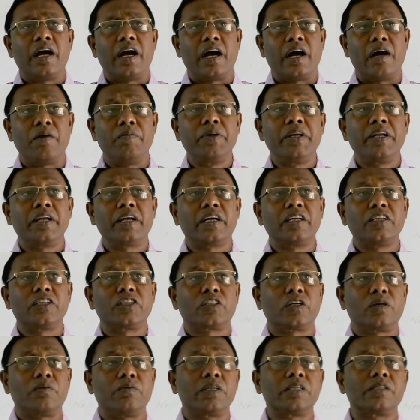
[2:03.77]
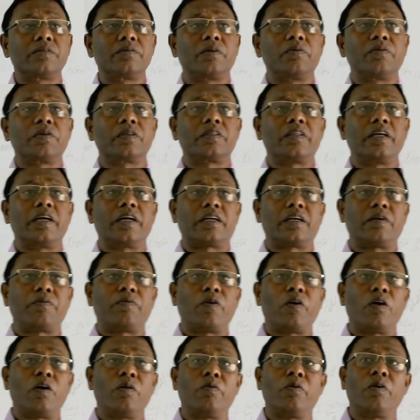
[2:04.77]
আমেরিকান সমাজ ব্যবস্থা একটা
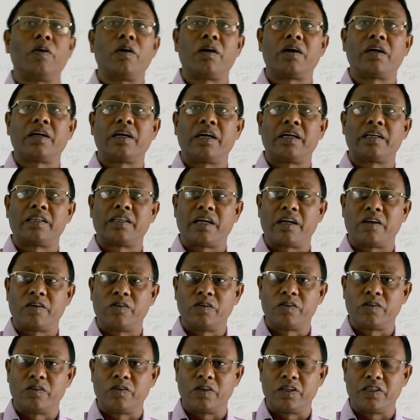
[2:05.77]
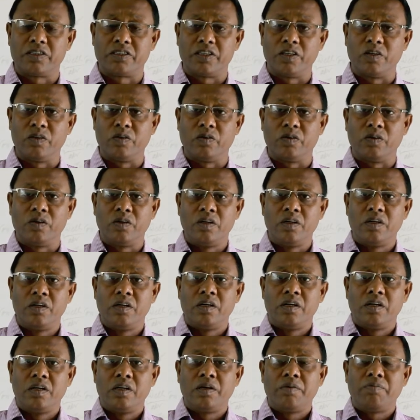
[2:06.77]
ভয়াবহ আকার ধারণ করেছিল
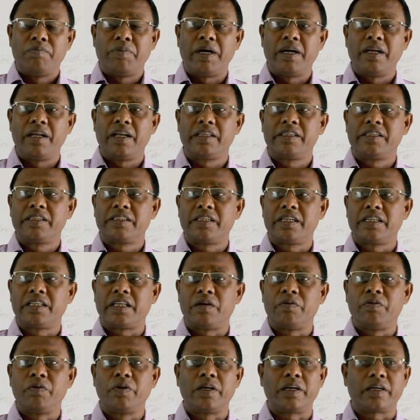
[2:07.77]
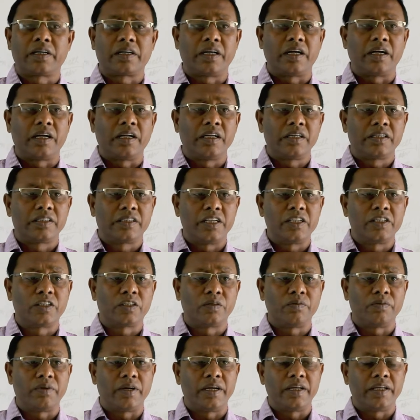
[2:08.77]
বাংলাদেশে তেমন একটা সেই
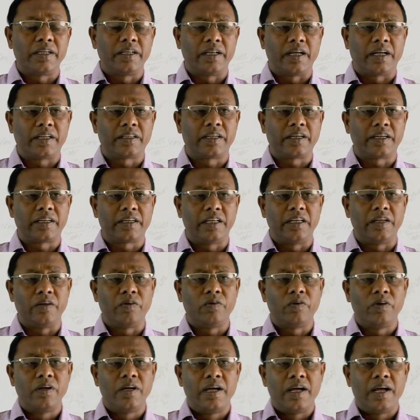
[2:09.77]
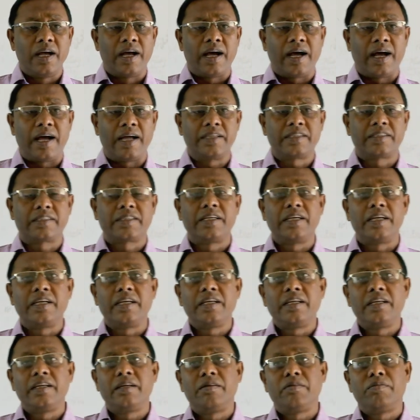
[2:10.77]
সময় না থাকলেও আজকেই
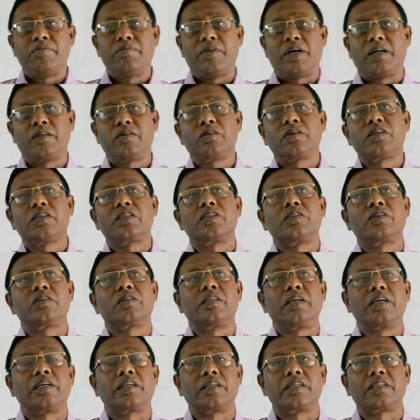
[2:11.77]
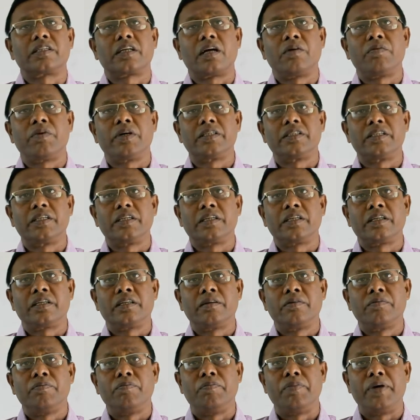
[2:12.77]
মাদকাসক্ত একটি সামাজিক
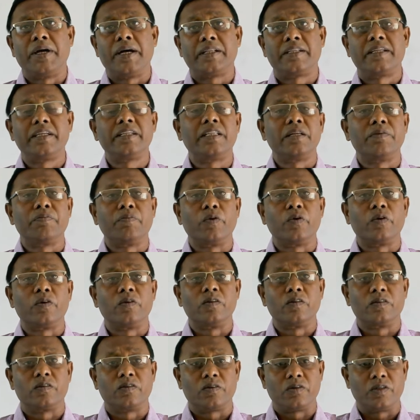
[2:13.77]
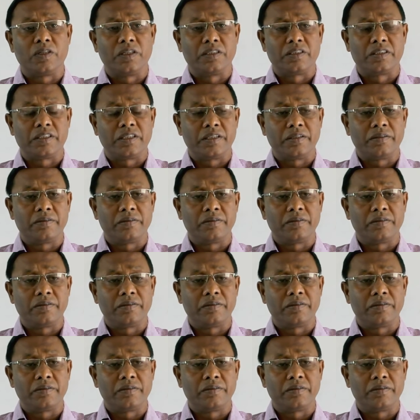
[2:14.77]
ব্যাধিতে পরিণত হয়েছে